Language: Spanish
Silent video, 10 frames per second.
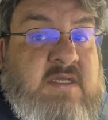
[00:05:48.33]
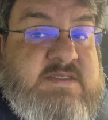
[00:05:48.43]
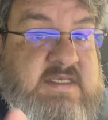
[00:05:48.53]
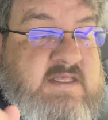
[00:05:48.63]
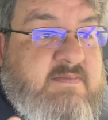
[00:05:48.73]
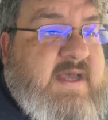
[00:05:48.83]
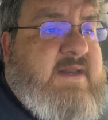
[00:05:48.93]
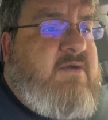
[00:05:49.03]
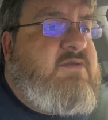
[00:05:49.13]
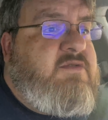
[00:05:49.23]
Sin
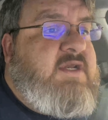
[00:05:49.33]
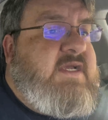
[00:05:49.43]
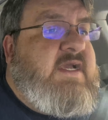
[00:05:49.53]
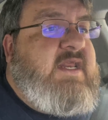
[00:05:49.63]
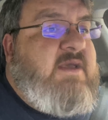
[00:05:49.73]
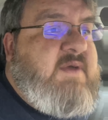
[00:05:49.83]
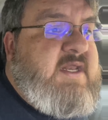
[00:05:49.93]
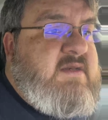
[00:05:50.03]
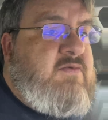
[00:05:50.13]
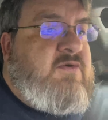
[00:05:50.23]
embargo, no le caería
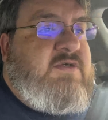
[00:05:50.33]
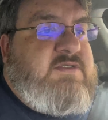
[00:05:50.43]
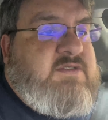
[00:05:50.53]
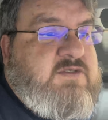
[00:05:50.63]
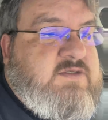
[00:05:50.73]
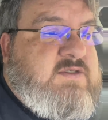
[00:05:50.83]
mal uno de estos